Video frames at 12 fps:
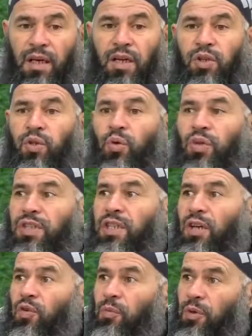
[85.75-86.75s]
قد
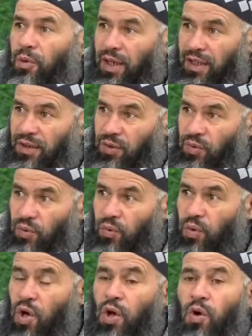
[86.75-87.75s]
يرزق بولد
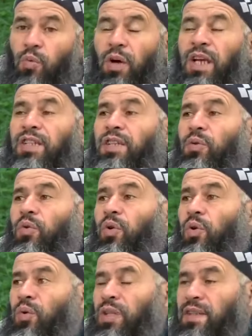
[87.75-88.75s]
وليس
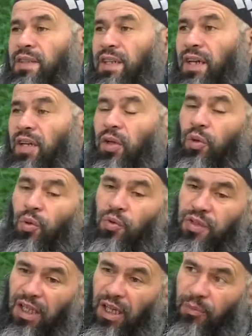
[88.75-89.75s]
كل إنسان
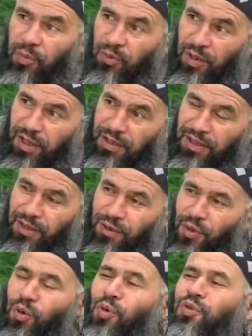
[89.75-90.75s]
رزق بولد
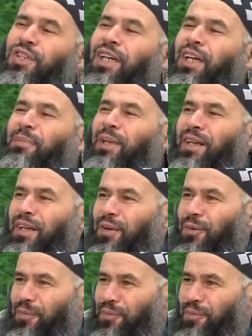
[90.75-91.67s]
رزق بره